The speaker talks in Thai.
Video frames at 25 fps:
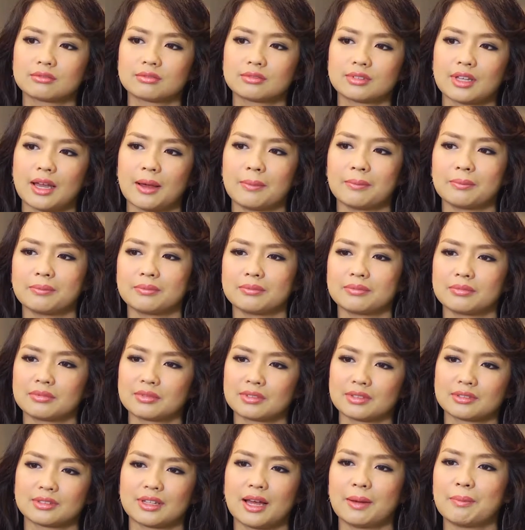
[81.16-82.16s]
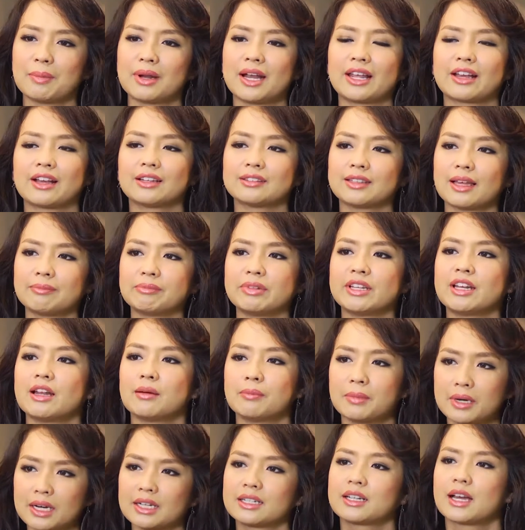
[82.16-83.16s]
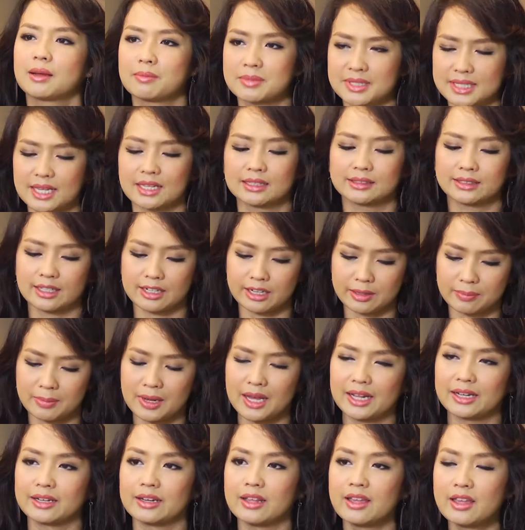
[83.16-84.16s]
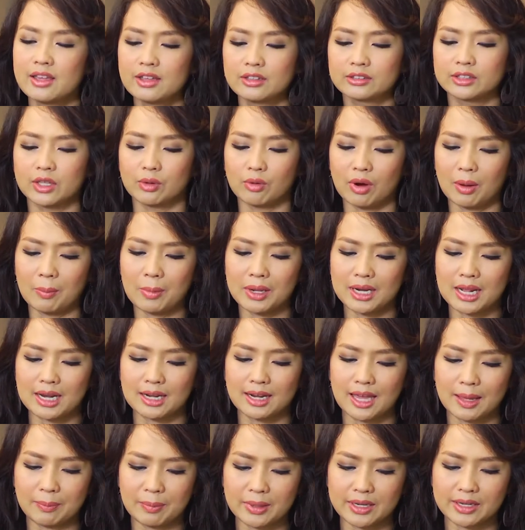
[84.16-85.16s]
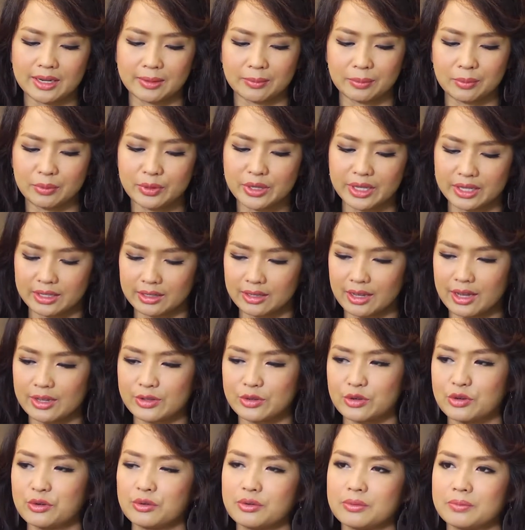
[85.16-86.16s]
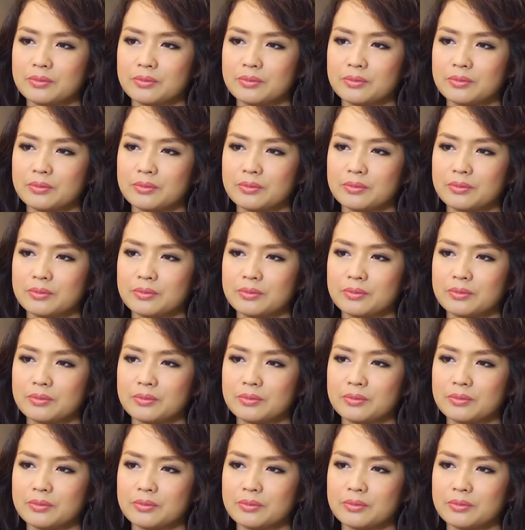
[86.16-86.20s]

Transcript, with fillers: ทำทำอะไรก็ตามที่ละเมิดคำสั่งตาลิบันแต่ว่ามาลาล่าเป็นเด็กผู้หญิงอายุ